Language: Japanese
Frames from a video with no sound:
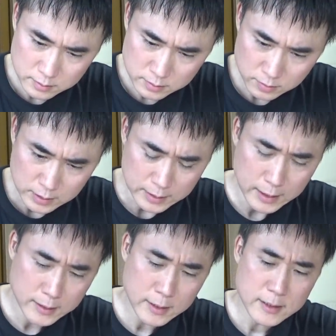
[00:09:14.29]
そうですね
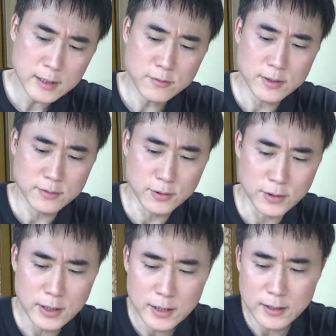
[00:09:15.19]
携帯電話
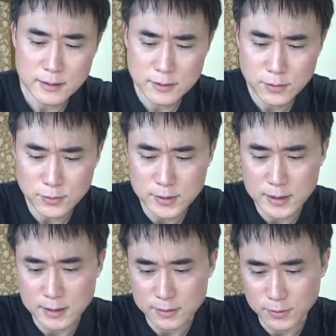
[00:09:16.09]
の料
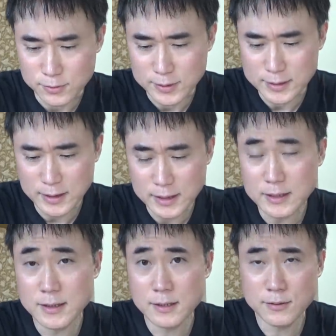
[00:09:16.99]
金の値下
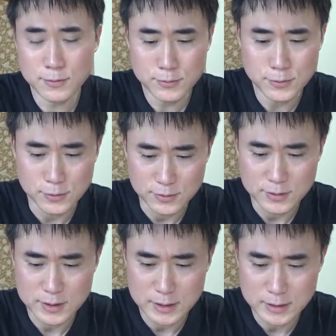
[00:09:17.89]
げっていうのを
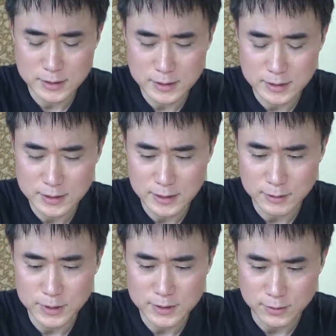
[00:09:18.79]
実施して
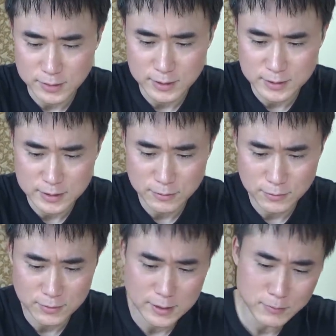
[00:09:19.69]
いますよね実
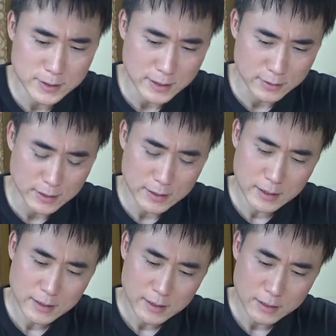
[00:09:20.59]
行できましたよね
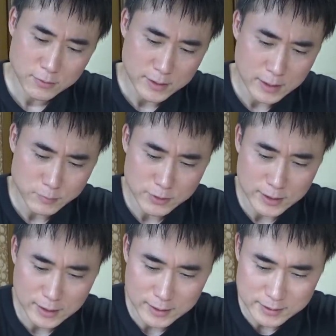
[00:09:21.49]
あとはダム
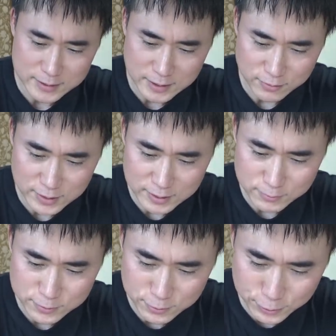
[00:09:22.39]
に関しては
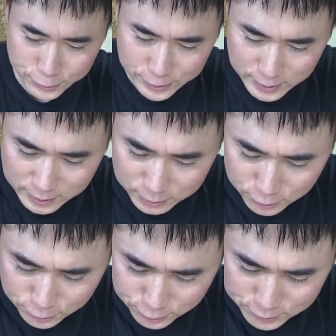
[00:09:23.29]
ダムの
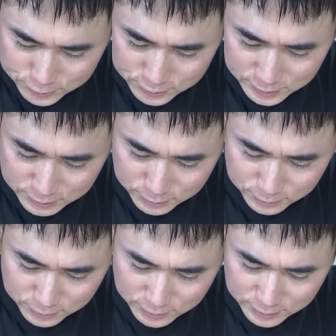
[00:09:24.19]
洪水
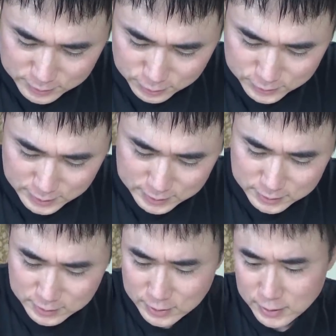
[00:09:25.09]
の調
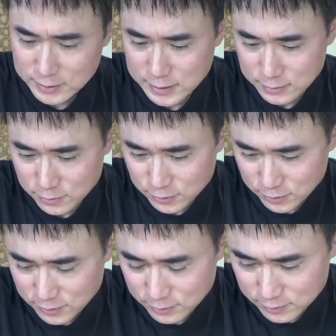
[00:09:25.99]
節機
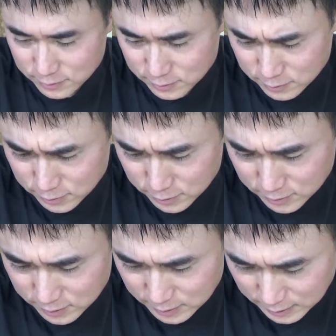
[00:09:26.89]
能の、
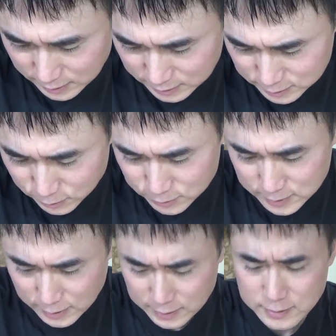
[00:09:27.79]
えー、調
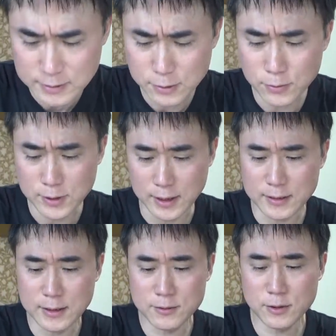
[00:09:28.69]
整強化っ
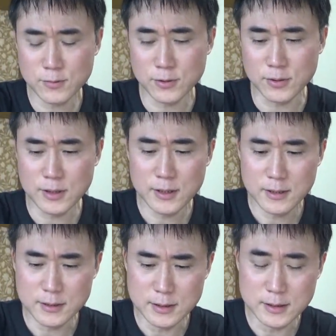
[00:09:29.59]
ていうのも
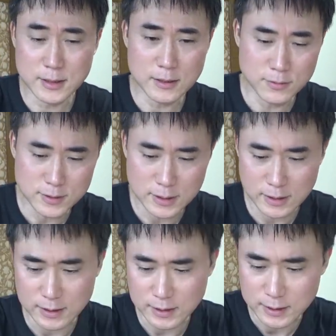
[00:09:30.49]
実績とし
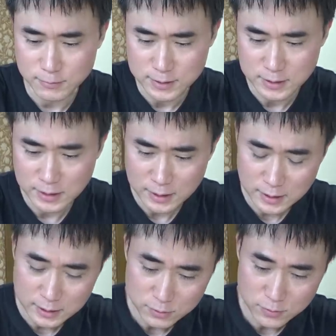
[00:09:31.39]
てあります
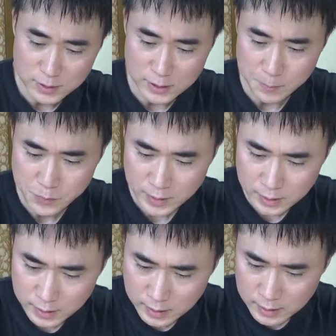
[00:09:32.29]
あとは、
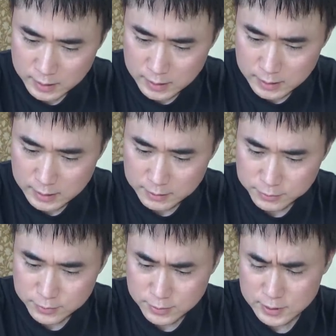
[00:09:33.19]
えー、
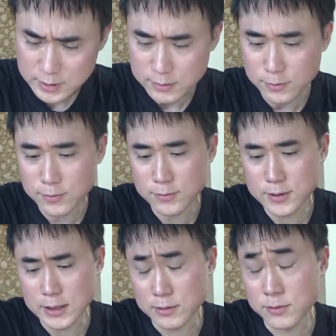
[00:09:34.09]
ふるさと納
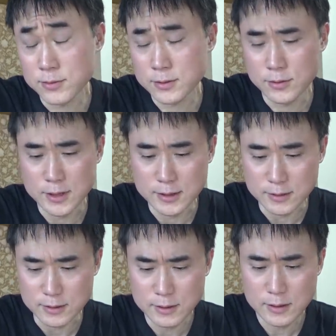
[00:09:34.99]
税の創
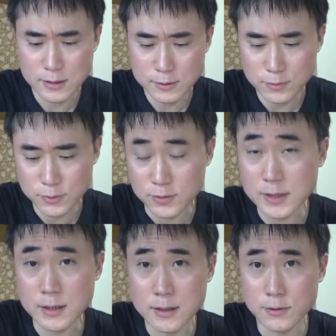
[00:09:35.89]
設っていうのも
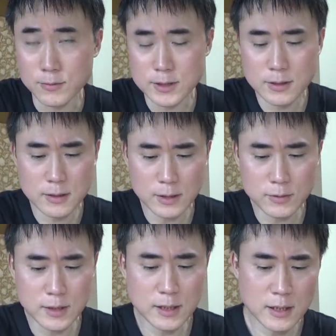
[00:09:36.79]
やっておりますな
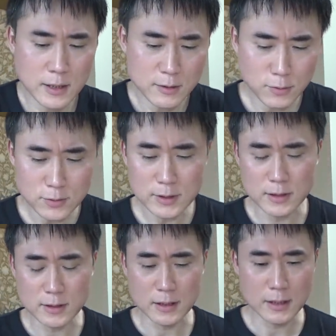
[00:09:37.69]
ので特に
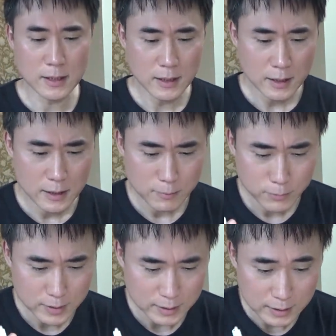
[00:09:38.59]
ですねやっ
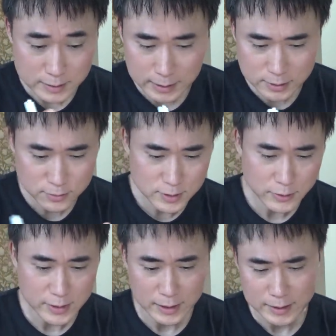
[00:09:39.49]
ぱり世襲で
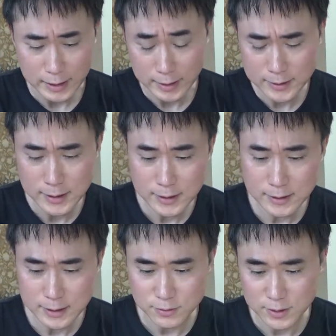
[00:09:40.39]
はない叩き上
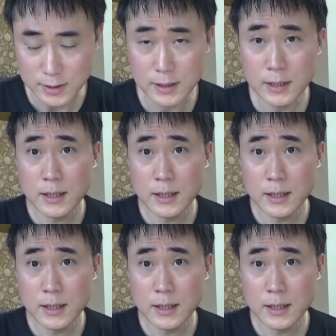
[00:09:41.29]
げなので